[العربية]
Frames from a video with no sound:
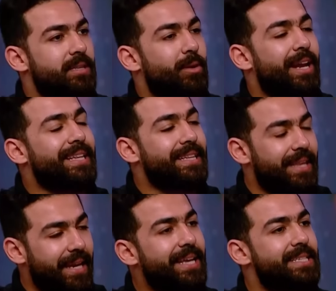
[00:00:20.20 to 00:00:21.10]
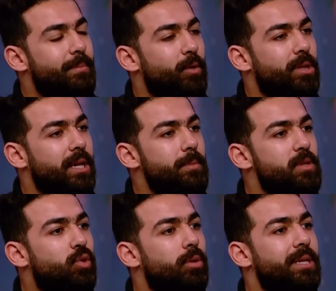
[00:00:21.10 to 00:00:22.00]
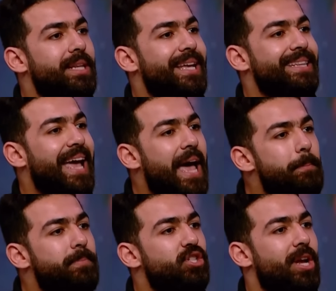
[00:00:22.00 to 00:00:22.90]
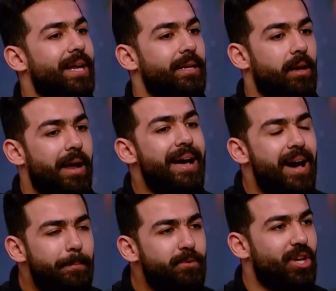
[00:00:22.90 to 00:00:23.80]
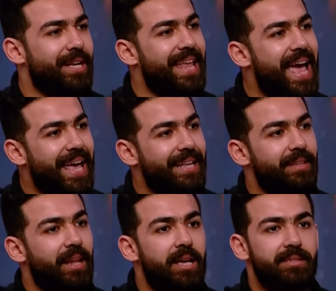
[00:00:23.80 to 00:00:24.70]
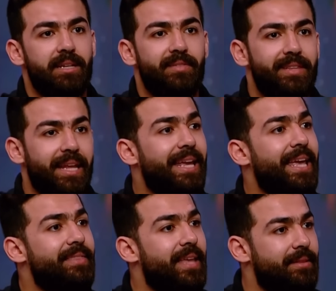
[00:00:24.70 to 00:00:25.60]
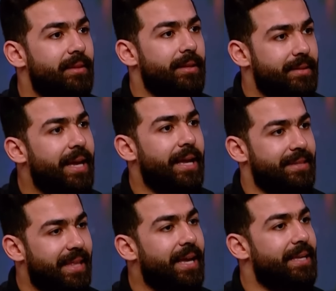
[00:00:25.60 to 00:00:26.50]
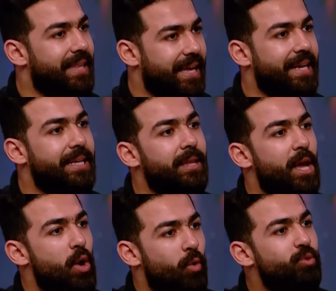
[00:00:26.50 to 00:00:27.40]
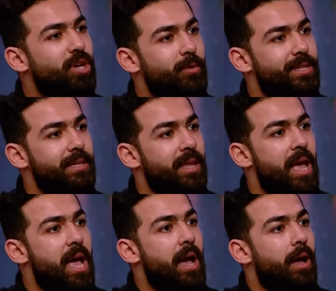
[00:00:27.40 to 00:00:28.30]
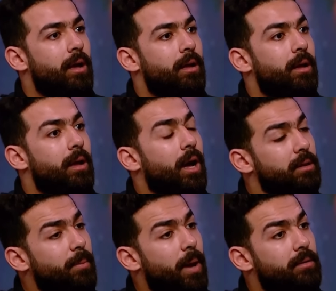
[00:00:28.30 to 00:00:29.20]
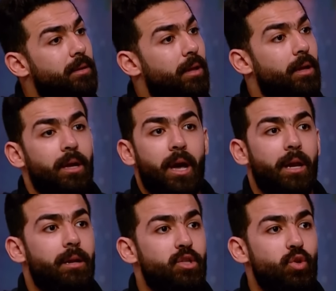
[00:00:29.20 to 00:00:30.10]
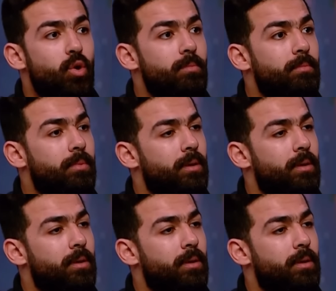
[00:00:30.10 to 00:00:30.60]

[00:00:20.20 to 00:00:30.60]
ولكن التاريخ زي ما قلت لك بيذكر لنا ان ابشع الج... ابشع النهايات اللي حصلت في التاريخ هي نهايات الدج... الدج... الدجالين عاوزين يعني بينقلب عليهم اه طبعا آه على راسهم في يوم من الايام